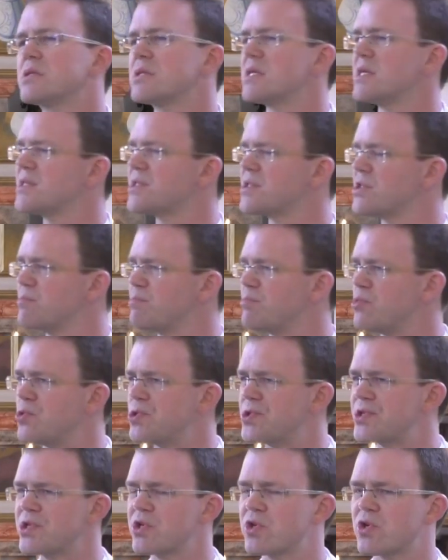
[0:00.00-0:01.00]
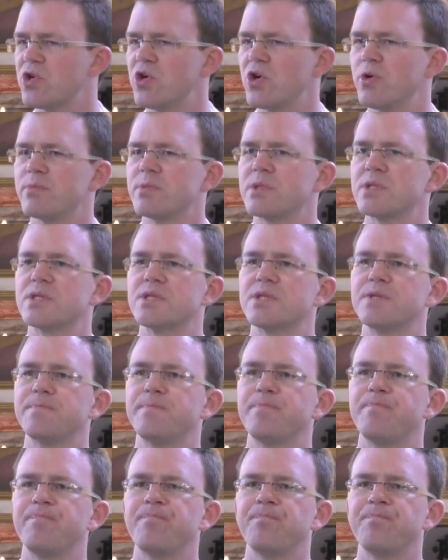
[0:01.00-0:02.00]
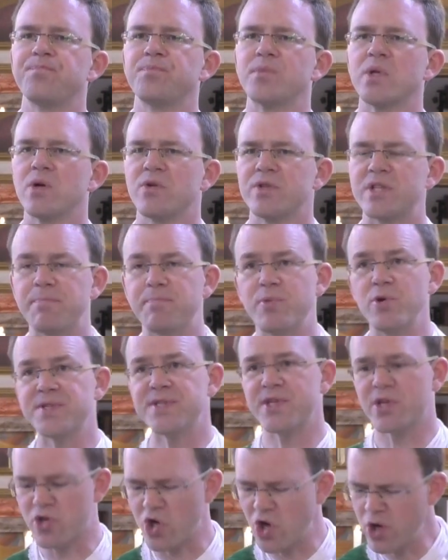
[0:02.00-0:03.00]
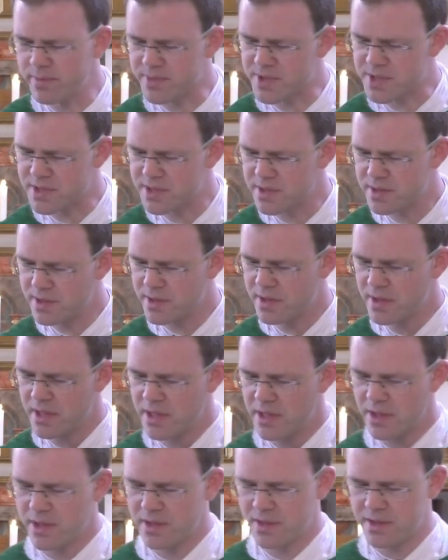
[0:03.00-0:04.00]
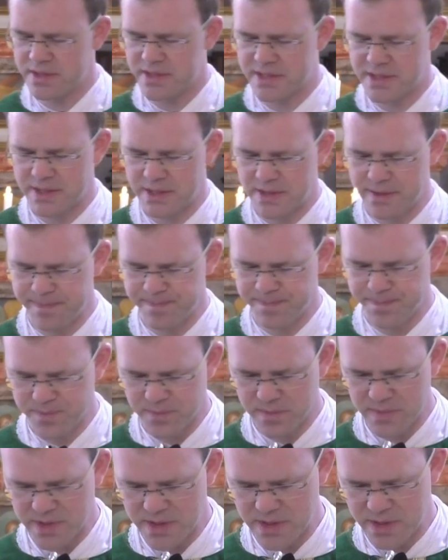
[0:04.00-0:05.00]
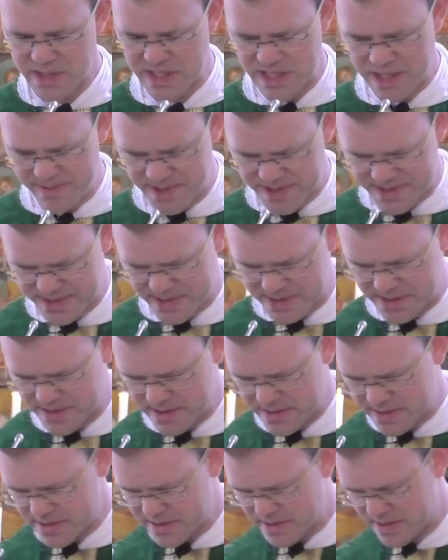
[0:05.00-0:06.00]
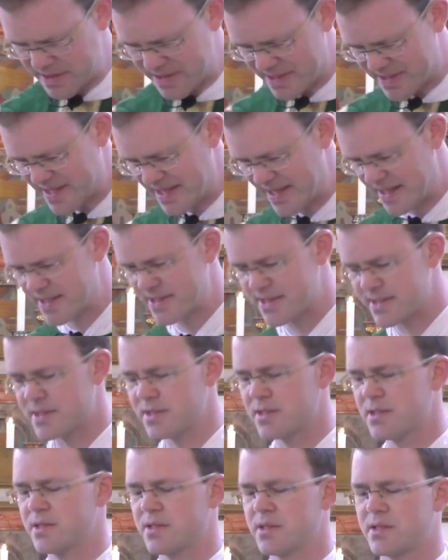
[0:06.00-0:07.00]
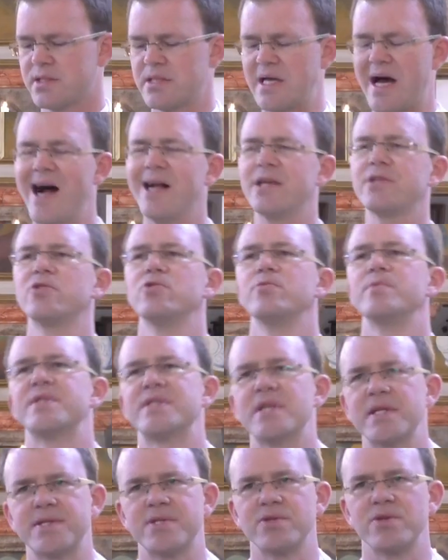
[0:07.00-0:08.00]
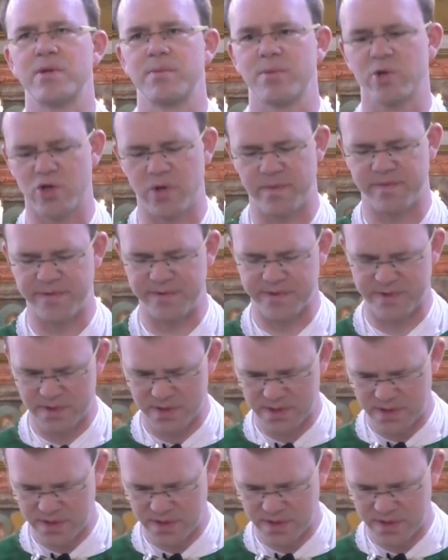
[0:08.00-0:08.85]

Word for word: dass der Böse kommt. Und der Böse kommt. Und ich habe jetzt den Text der alten Übersetzung im Kopf.